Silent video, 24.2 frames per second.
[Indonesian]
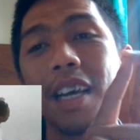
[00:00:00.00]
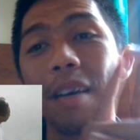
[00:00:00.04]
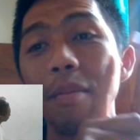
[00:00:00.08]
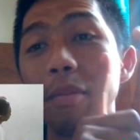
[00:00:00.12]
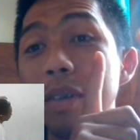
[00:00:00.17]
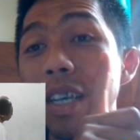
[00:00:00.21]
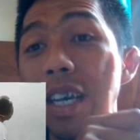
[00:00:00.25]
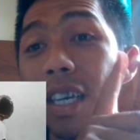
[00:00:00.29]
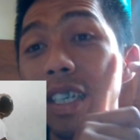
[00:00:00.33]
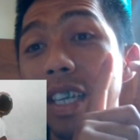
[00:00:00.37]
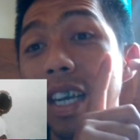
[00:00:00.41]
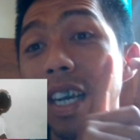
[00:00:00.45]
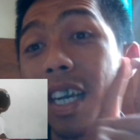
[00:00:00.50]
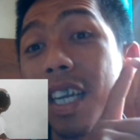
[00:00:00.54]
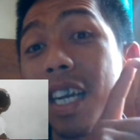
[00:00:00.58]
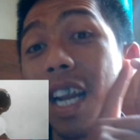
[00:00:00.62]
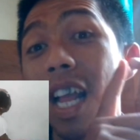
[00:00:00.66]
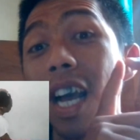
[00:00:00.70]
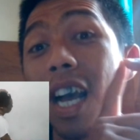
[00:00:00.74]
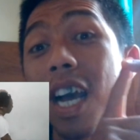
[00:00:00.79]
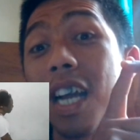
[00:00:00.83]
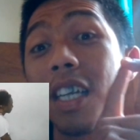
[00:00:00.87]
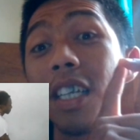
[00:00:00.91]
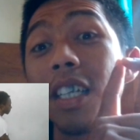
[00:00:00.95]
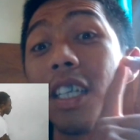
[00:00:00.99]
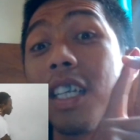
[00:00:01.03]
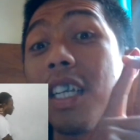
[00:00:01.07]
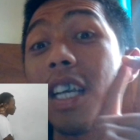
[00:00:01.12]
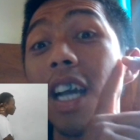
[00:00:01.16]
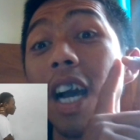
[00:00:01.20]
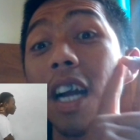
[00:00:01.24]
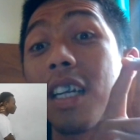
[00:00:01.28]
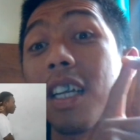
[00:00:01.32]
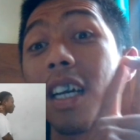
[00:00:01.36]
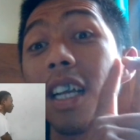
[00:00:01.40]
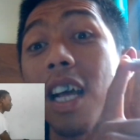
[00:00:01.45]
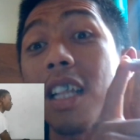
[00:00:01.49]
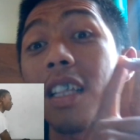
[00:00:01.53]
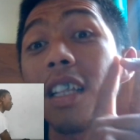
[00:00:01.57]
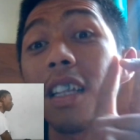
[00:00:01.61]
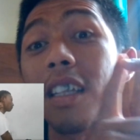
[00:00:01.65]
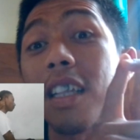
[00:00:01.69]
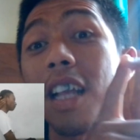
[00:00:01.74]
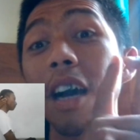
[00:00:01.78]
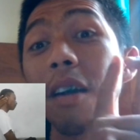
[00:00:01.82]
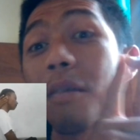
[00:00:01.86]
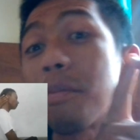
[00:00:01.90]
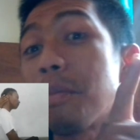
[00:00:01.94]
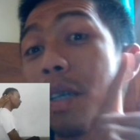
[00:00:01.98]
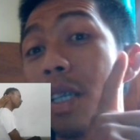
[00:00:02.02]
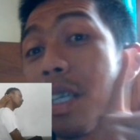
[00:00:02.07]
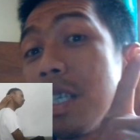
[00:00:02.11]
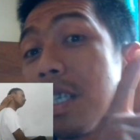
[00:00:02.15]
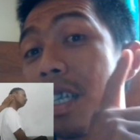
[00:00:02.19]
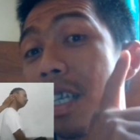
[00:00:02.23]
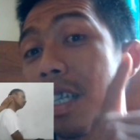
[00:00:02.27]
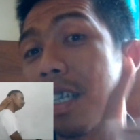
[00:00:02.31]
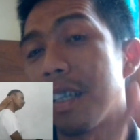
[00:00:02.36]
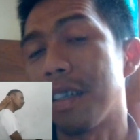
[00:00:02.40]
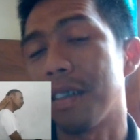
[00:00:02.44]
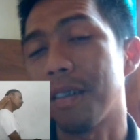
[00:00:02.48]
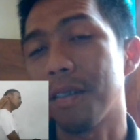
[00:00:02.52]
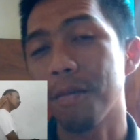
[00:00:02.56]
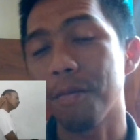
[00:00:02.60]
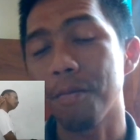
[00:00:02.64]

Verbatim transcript: tapi yang saya kenalkan di sini adalah tentang pijat